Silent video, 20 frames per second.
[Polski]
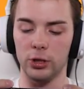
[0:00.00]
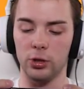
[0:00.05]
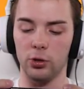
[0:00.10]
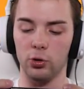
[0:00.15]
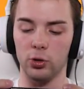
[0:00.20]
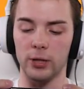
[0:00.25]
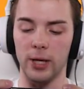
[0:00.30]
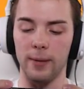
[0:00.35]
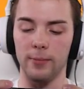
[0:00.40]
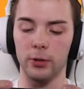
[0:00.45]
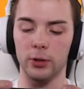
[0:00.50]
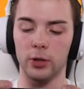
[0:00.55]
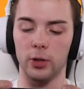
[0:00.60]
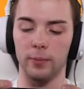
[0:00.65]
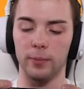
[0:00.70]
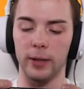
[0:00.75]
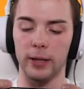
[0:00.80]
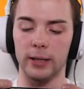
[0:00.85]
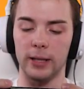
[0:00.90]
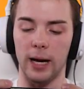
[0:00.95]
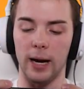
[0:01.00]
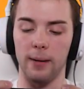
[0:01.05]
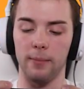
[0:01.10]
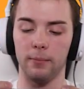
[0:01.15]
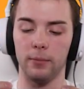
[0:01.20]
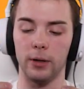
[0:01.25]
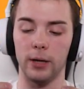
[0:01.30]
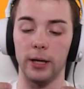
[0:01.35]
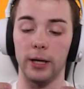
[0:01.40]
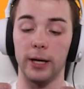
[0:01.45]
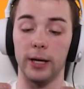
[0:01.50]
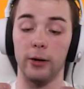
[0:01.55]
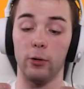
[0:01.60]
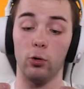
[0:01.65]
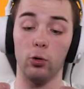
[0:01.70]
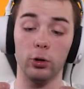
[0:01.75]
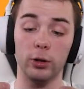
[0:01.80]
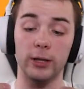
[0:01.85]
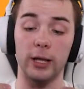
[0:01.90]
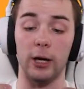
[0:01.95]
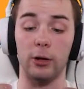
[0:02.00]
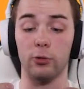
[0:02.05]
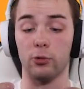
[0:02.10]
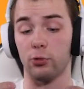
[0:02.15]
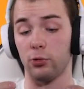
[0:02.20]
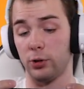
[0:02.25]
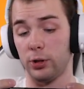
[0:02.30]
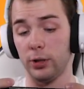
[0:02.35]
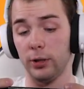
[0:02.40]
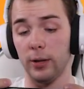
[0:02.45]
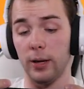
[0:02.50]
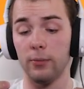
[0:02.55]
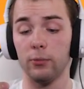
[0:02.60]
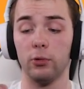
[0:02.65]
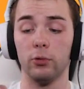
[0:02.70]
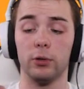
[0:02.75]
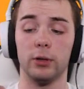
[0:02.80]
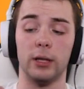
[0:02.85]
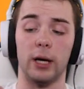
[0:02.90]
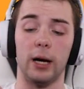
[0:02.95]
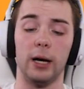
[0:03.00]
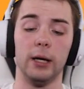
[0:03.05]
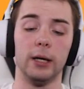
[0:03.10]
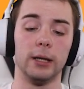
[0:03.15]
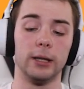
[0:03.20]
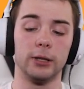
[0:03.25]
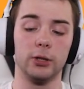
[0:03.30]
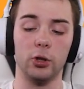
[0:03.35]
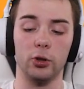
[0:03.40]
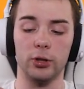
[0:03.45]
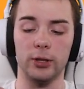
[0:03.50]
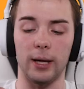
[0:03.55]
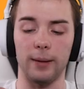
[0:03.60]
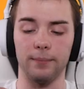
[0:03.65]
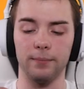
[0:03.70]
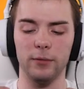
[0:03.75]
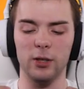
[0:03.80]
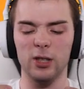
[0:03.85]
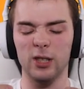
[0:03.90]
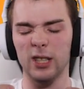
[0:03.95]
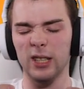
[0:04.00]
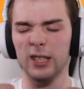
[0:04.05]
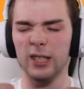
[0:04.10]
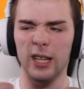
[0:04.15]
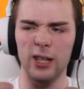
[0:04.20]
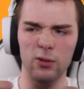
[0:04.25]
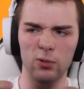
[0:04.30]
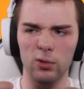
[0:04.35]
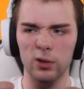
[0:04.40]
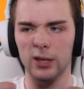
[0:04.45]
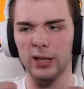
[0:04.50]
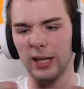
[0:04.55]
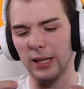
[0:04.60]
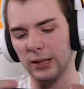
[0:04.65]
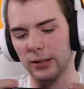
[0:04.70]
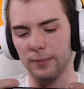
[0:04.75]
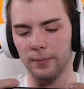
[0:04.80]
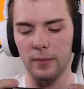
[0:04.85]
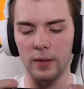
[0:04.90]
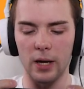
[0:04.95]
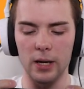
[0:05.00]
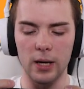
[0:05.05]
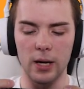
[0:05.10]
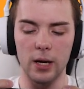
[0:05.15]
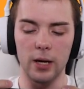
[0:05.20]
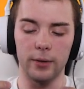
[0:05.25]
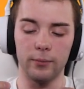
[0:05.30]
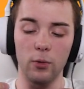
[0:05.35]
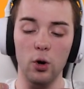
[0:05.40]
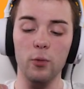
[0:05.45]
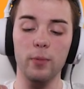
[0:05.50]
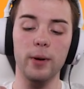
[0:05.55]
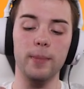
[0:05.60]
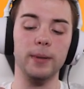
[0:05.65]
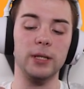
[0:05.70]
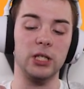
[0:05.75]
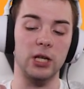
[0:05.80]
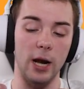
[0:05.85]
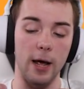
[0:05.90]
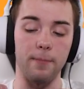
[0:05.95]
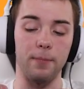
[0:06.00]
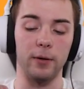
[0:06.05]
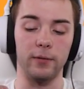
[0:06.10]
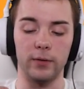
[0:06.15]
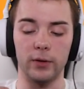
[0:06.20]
E, rzucamy sobie tam ulta, rzuciłem ulta, coś tam, no ten, ten tak mógłby być lepiej